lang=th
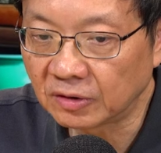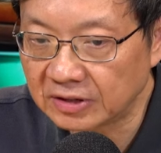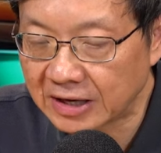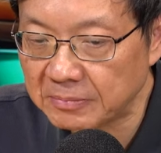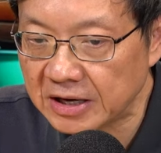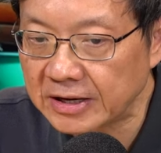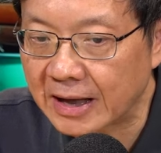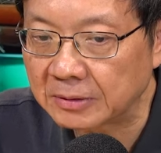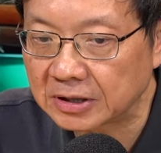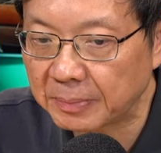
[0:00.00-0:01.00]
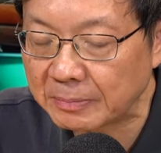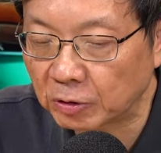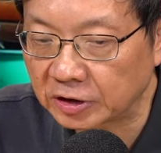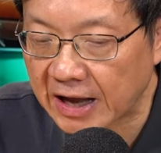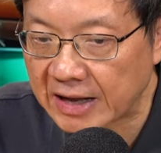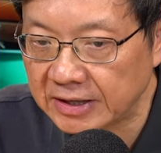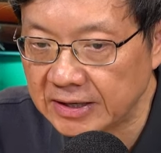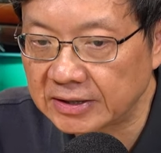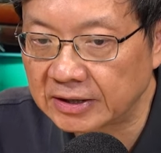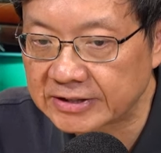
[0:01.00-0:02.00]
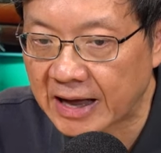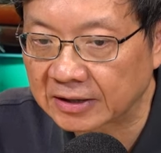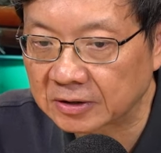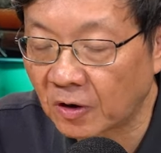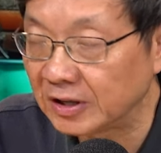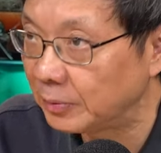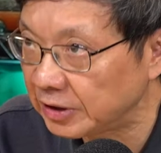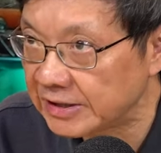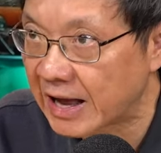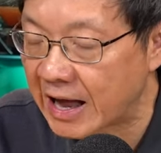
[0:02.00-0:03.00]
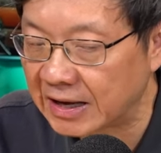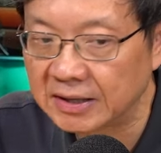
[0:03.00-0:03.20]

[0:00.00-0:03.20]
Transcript: ส่วนสึนามิเนี่ยจะเป็นปรากฏการณ์ที่เกิดจากธรณีวิทยา